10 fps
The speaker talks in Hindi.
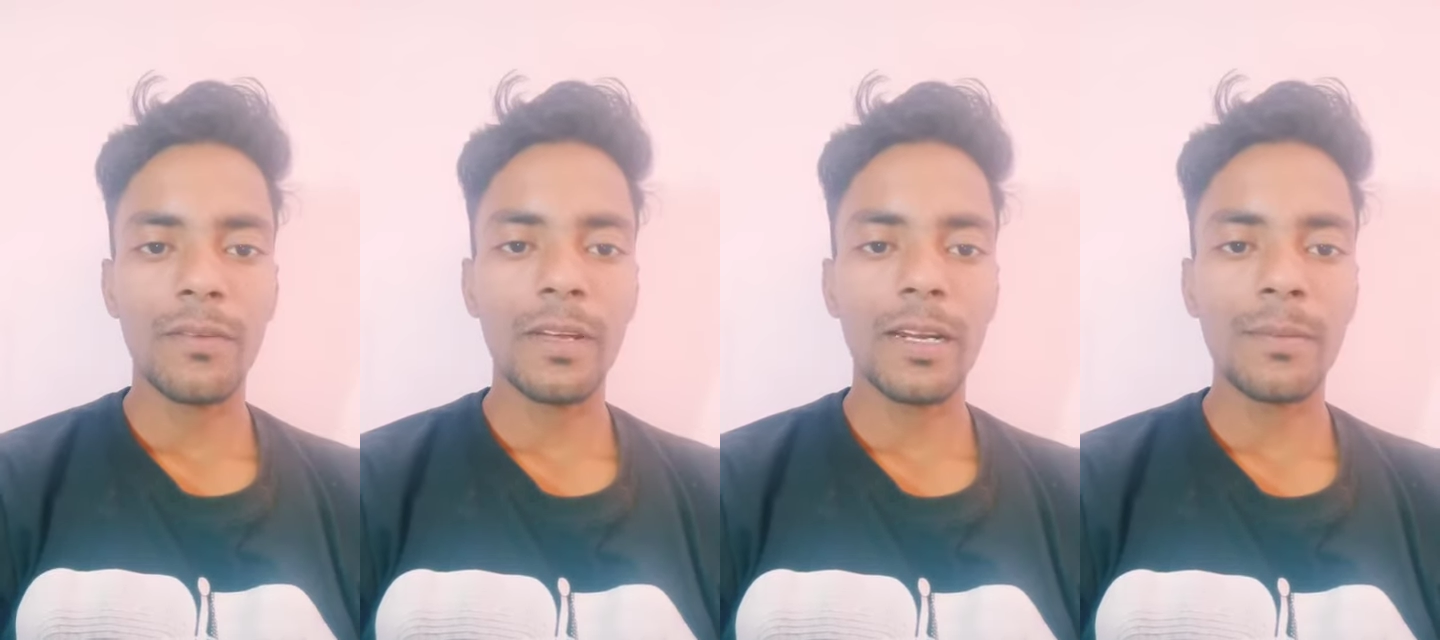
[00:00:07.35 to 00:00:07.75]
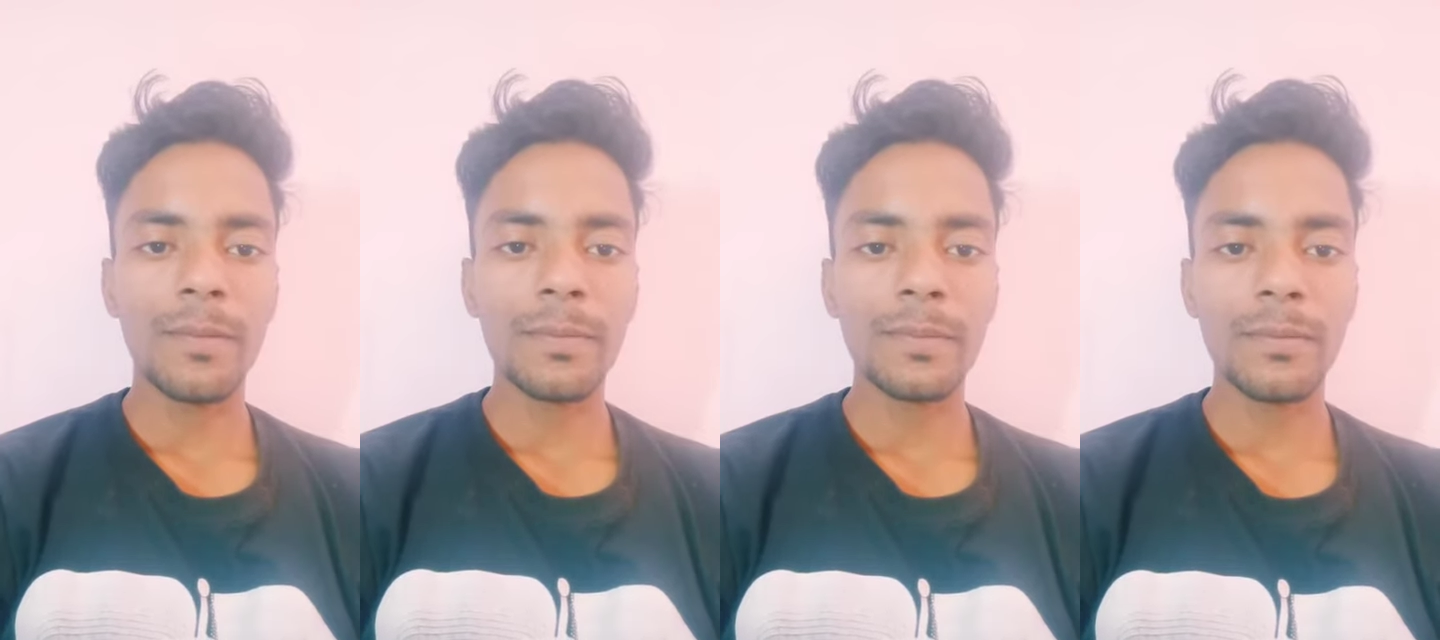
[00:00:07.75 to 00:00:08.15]
वेलकम
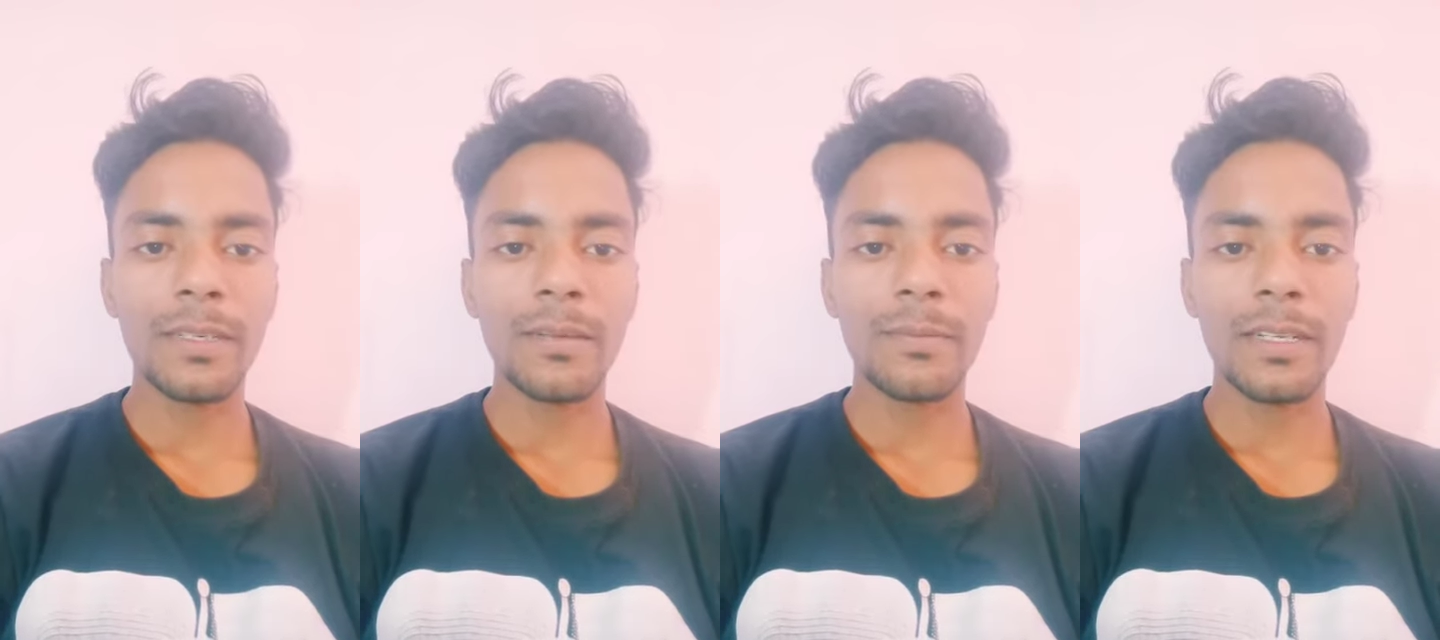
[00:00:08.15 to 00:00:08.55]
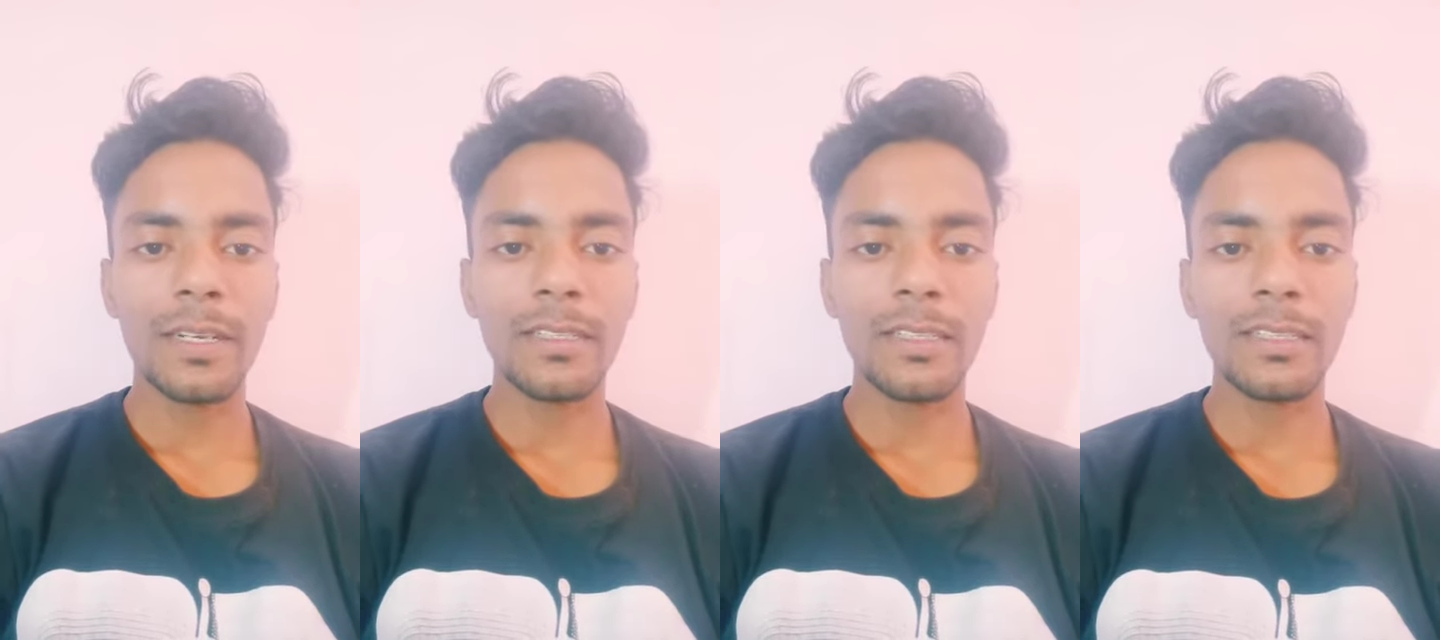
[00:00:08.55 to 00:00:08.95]
है आप सभी का
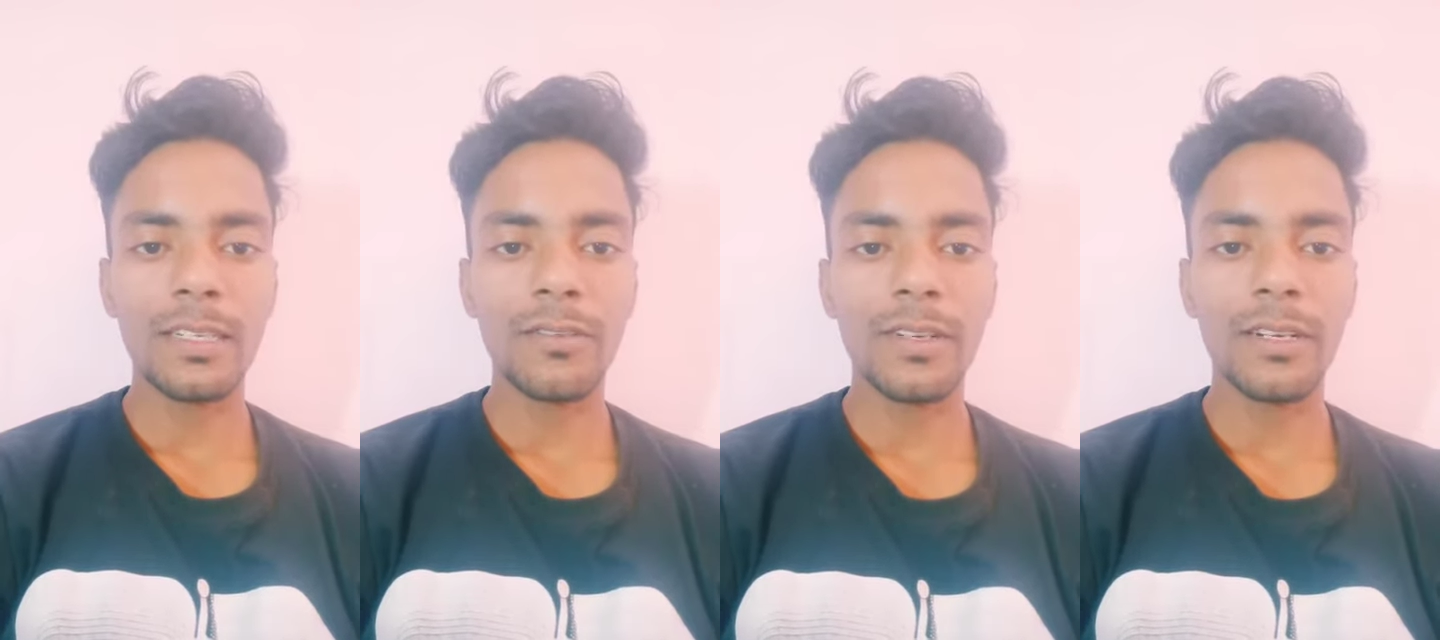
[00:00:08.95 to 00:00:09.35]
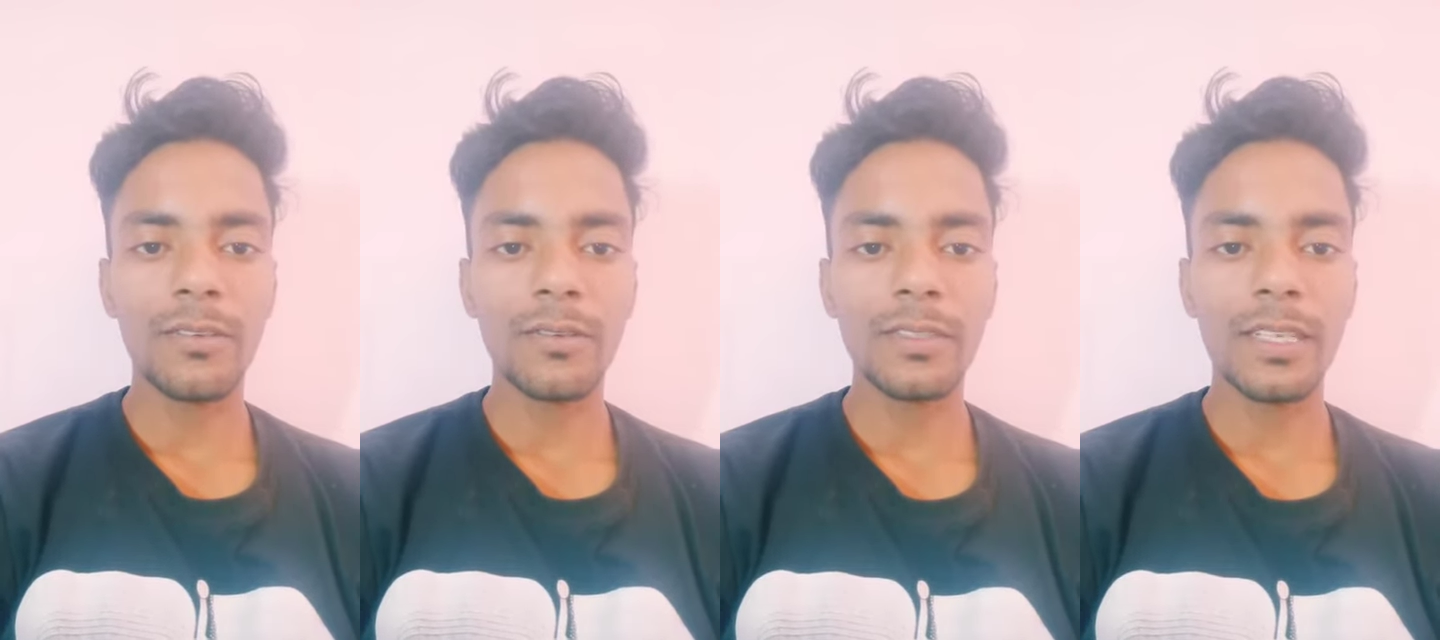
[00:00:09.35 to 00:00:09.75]
मेरे एच डी साउंड रिंग टून